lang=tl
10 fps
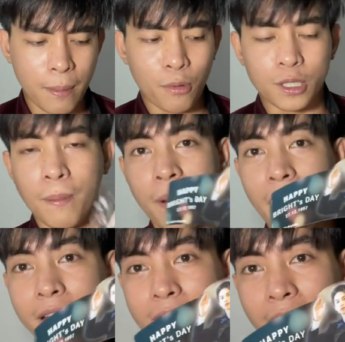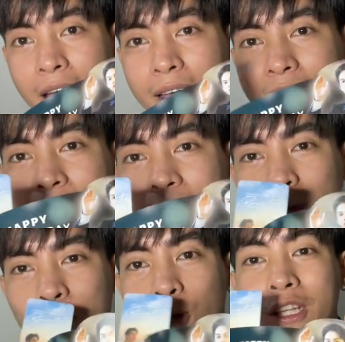Tapos ay paganyan. So,
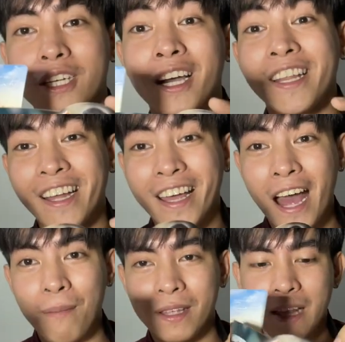hindi ko talaga ginamit.